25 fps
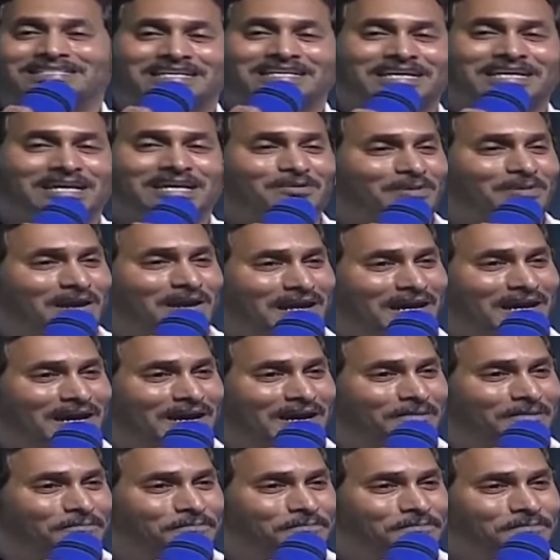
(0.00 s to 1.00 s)
రాజకీయం వల్ల
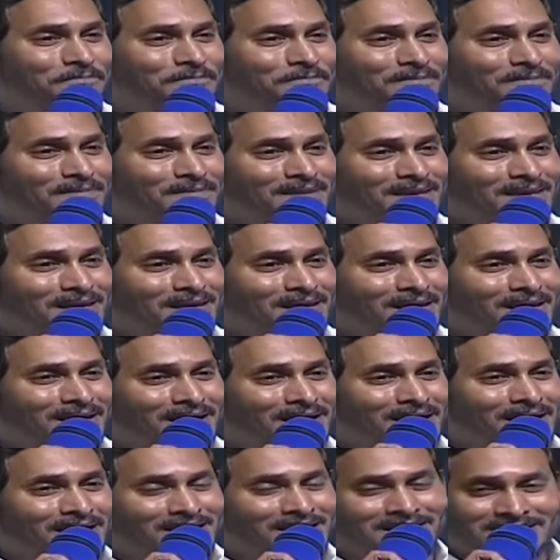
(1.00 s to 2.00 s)

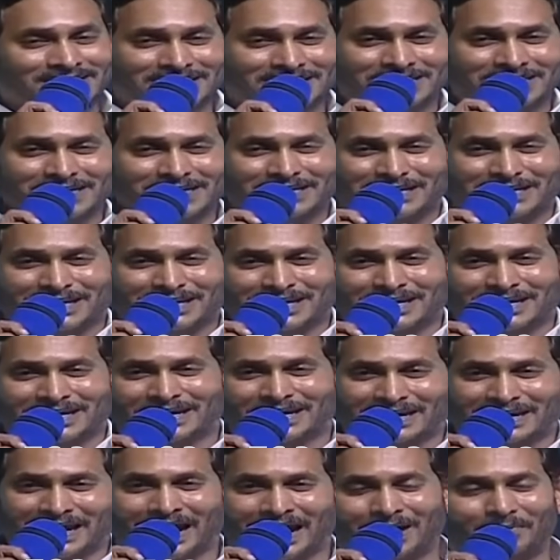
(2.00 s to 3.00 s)

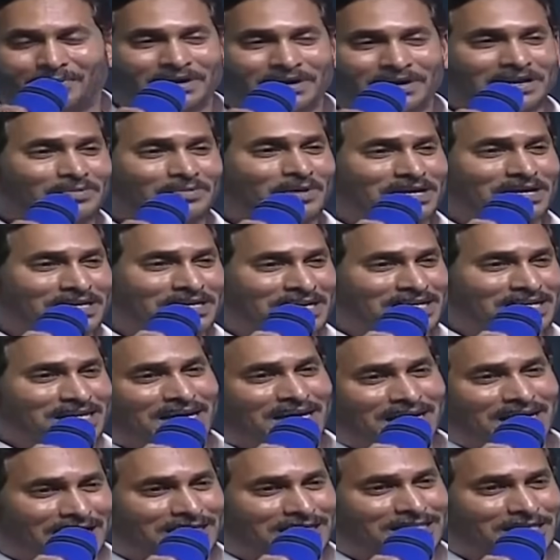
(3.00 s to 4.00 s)
సీట్లేకి రావడం అంటే
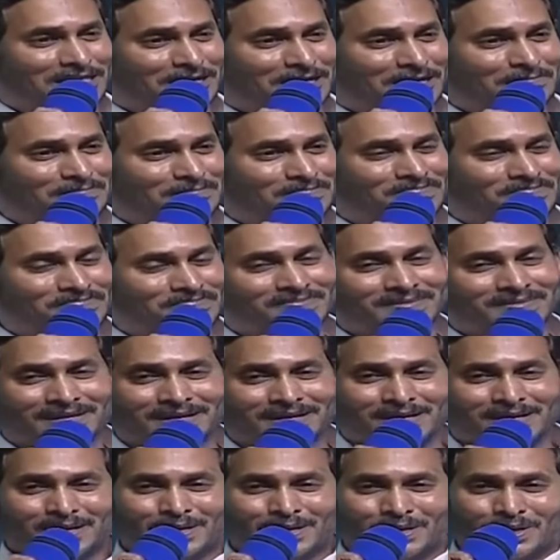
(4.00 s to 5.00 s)
దాని అర్థం
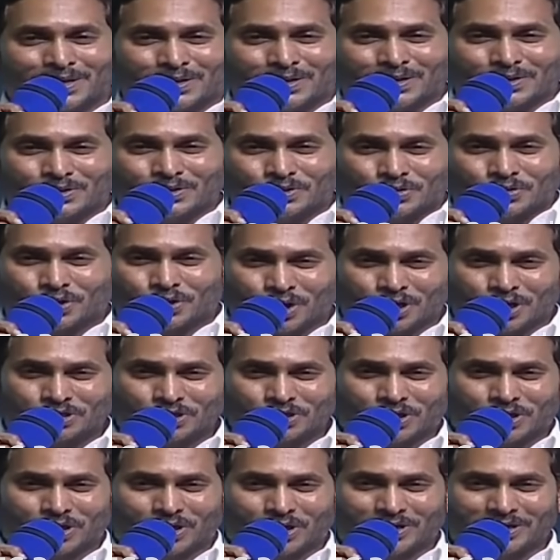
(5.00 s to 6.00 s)

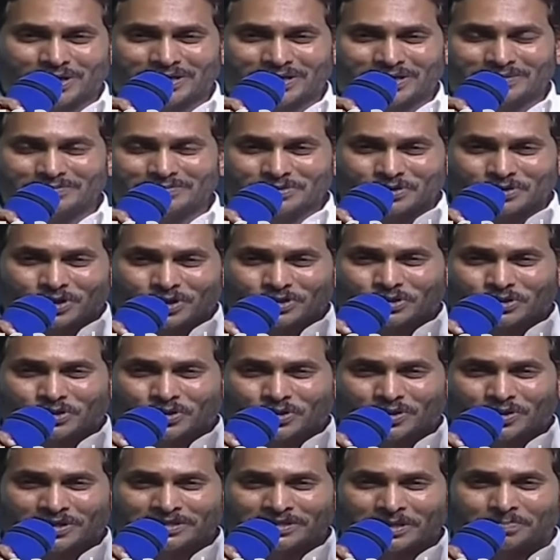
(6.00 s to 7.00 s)
దోచుకోవడం
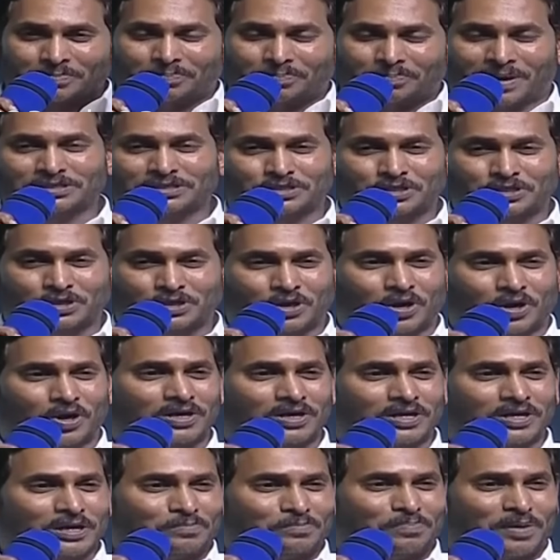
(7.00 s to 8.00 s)
దోచుకునింది
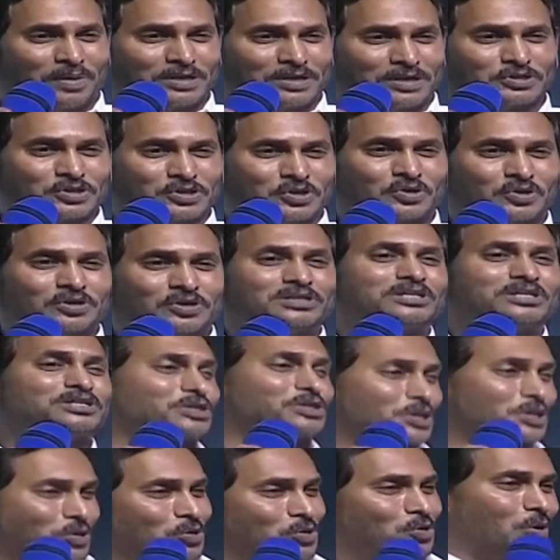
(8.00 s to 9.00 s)
పంచుకోవడం పంచుకునింది
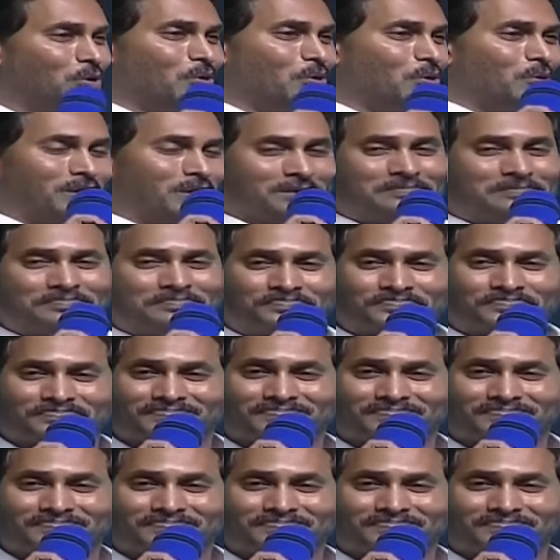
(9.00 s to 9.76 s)
తినుకోవడం